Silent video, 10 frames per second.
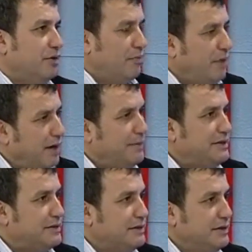O
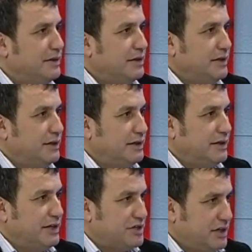mabet e,
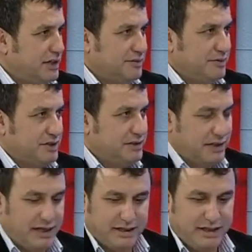ecdadımızın,
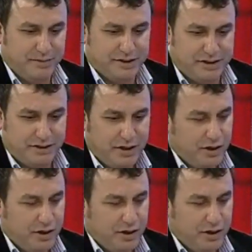tarihimizin.